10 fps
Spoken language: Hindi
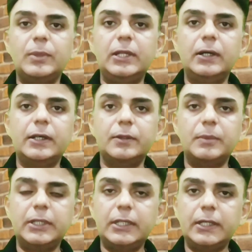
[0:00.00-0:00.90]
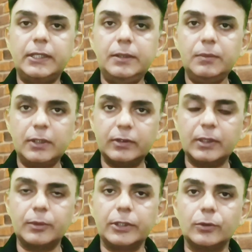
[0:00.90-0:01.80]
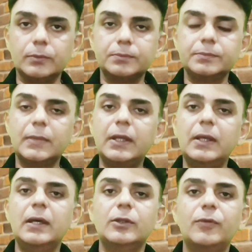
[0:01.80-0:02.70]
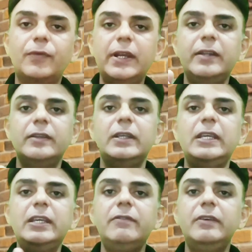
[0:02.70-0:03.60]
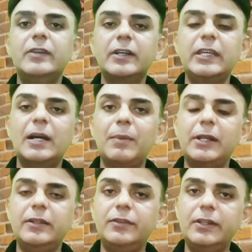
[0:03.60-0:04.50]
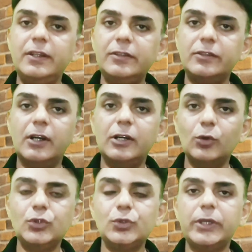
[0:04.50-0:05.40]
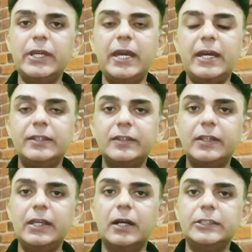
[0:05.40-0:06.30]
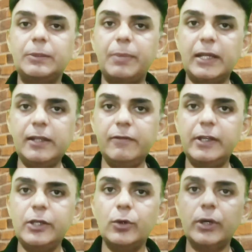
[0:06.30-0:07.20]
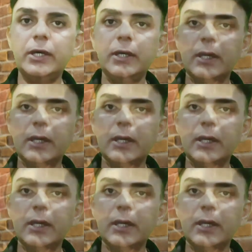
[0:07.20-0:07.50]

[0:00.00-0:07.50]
रन रहीम अल्लाम तो फ्रेंड्स ई वीज़ा की हमारी सीरीज़ स्टार्ट हो चुकी है जिसकी आज ये पहली वीडियो है